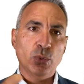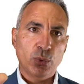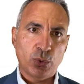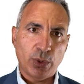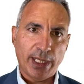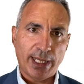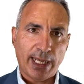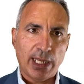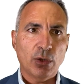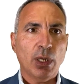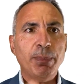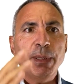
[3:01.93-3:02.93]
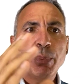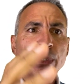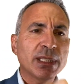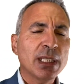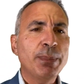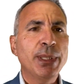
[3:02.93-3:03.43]
tutto in regola per poi
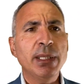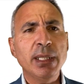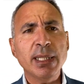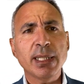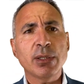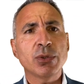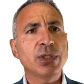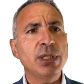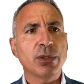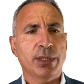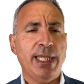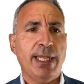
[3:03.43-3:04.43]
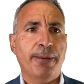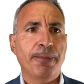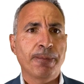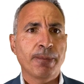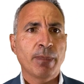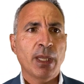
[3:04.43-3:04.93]
scoprire che così non è.
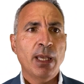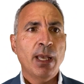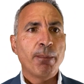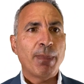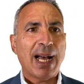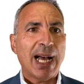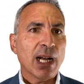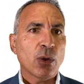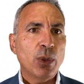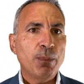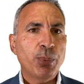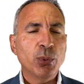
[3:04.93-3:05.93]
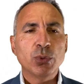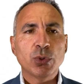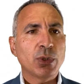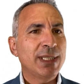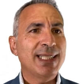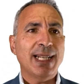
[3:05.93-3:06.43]
Ma a quel
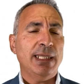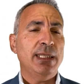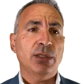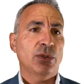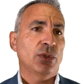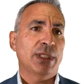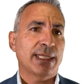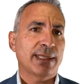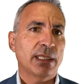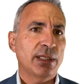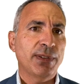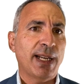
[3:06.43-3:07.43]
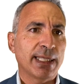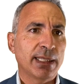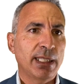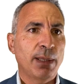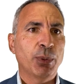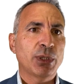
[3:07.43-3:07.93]
punto i danni sono già stati
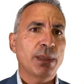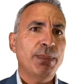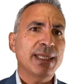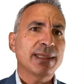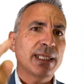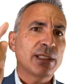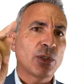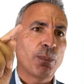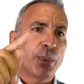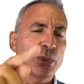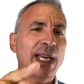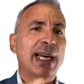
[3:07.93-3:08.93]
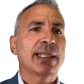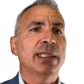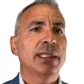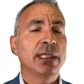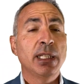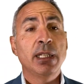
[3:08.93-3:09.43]
fatti e potrebbe essere troppo
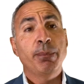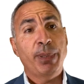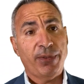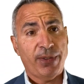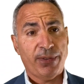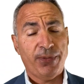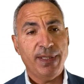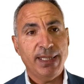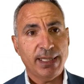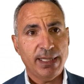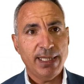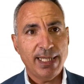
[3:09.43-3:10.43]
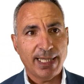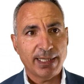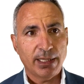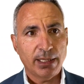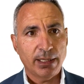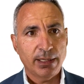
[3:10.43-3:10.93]
tardi per far finta di
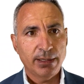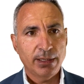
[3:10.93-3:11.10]
niente.